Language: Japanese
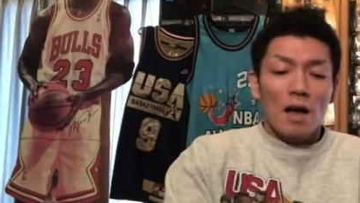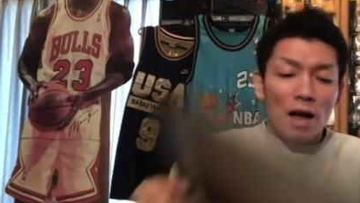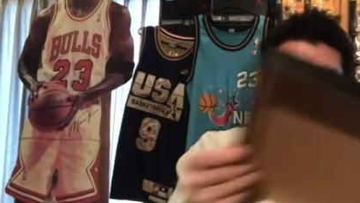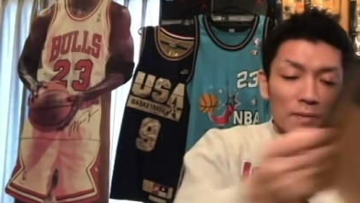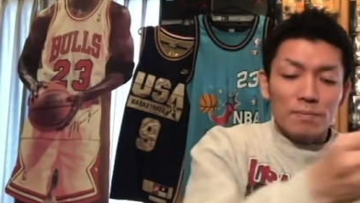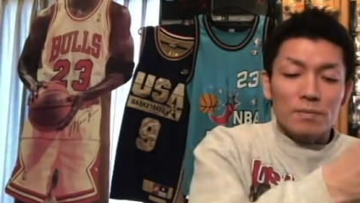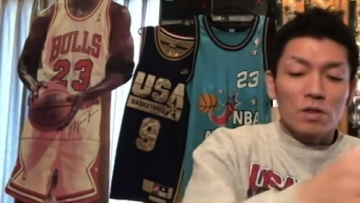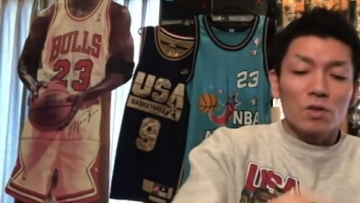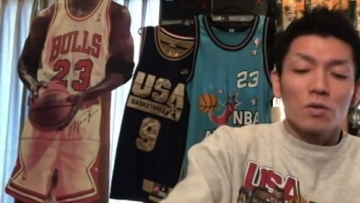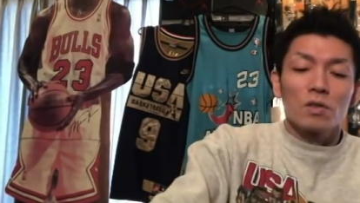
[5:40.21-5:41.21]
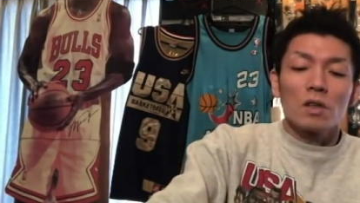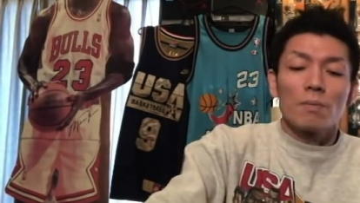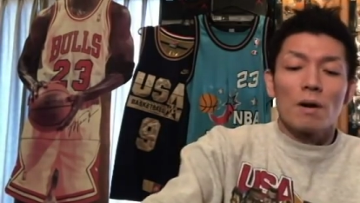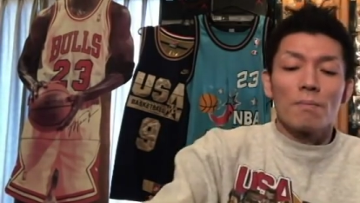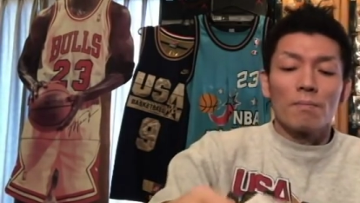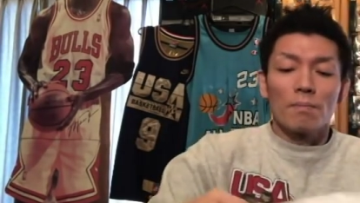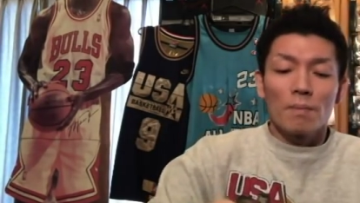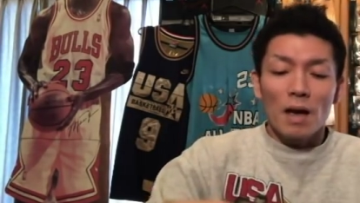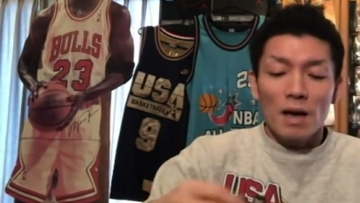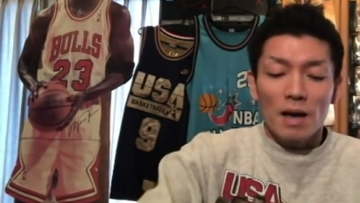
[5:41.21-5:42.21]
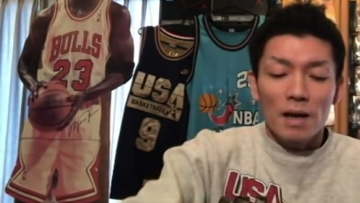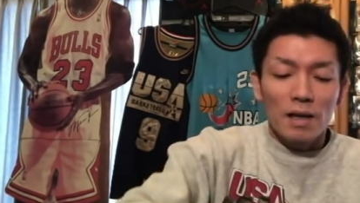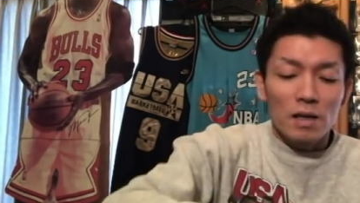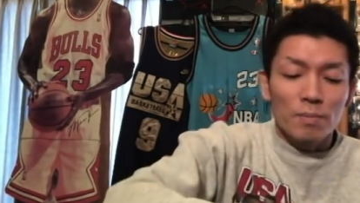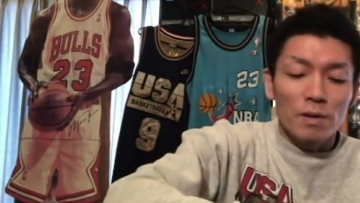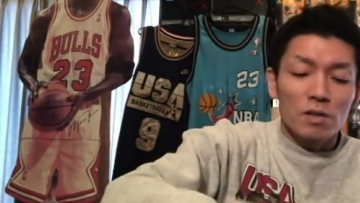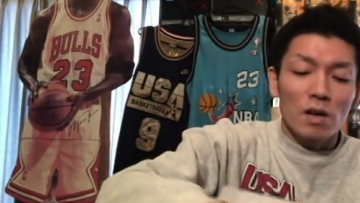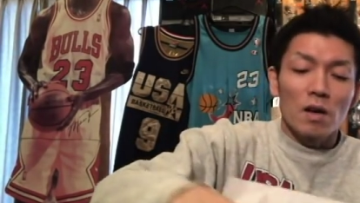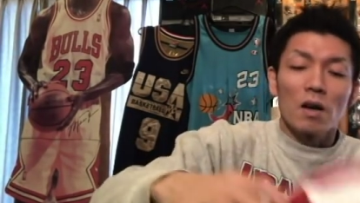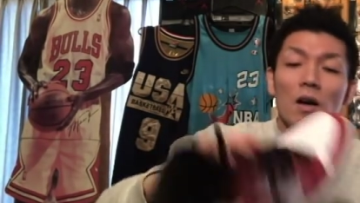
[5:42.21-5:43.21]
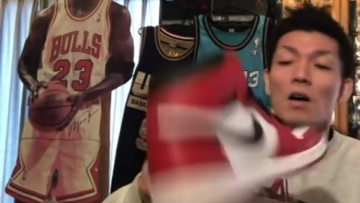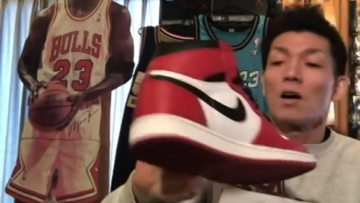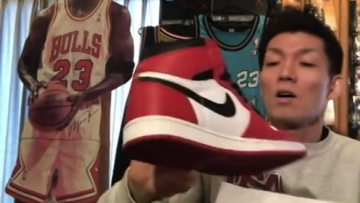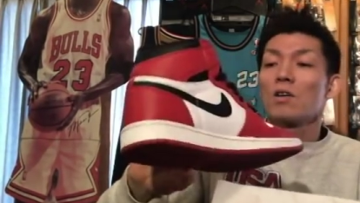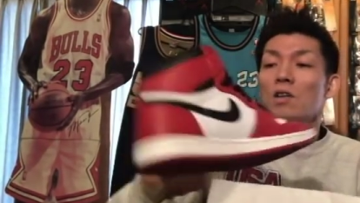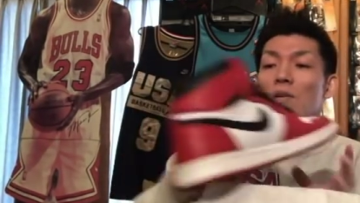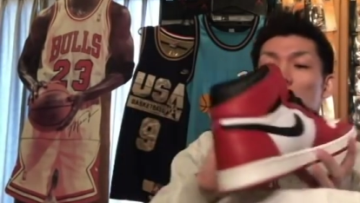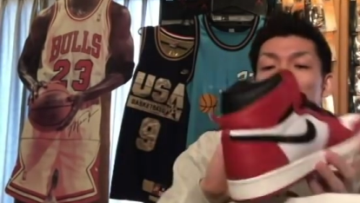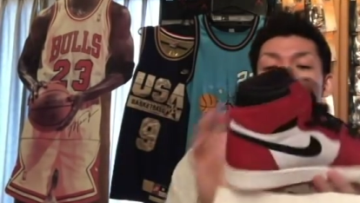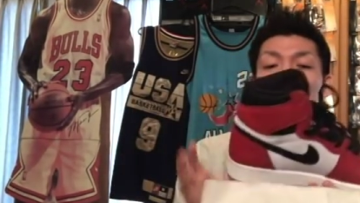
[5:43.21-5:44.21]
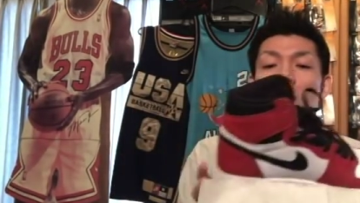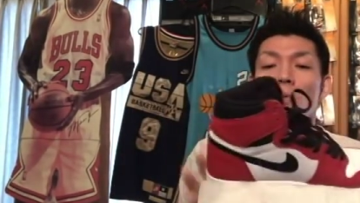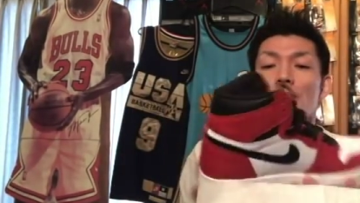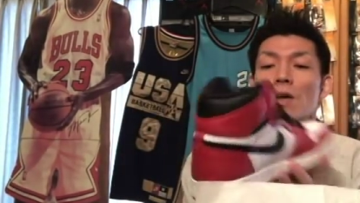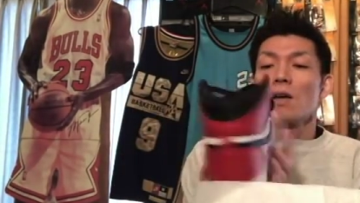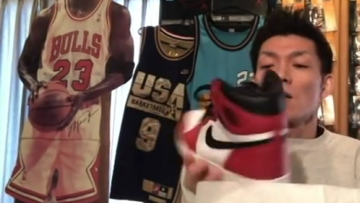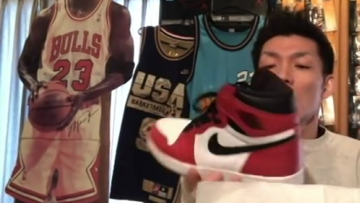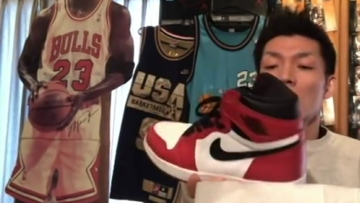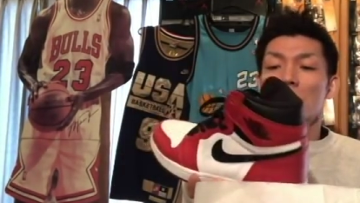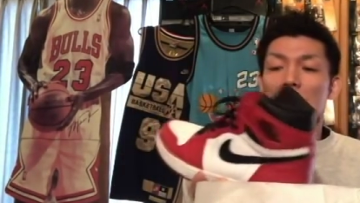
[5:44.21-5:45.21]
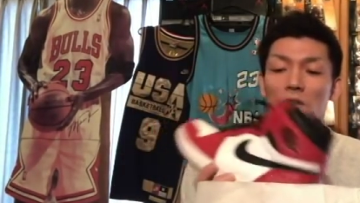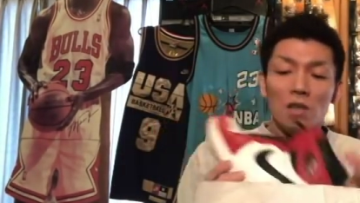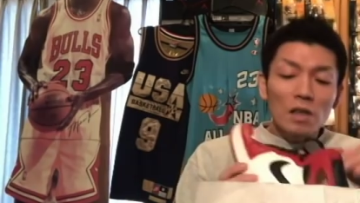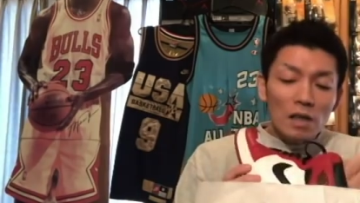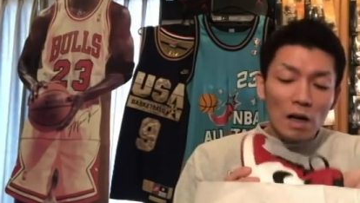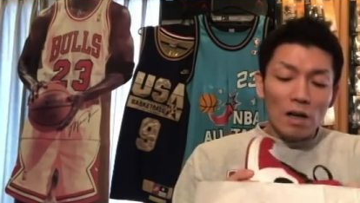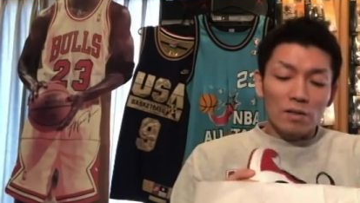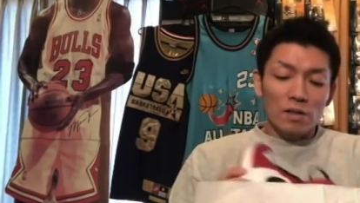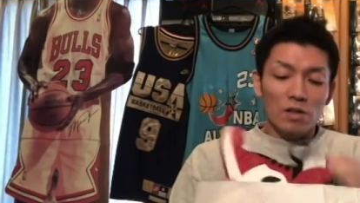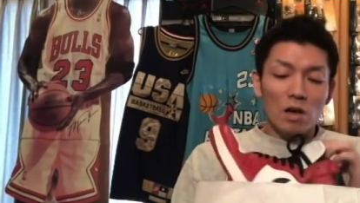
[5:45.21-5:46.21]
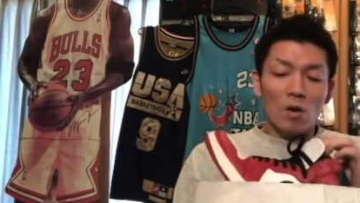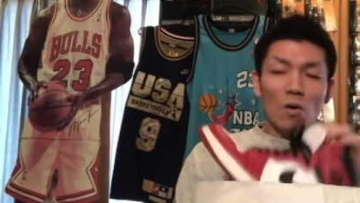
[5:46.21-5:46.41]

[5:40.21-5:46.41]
はい。じゅうにばんめ。はい、来ました。あー、来ました。シカゴ。いいカラーですね、シカ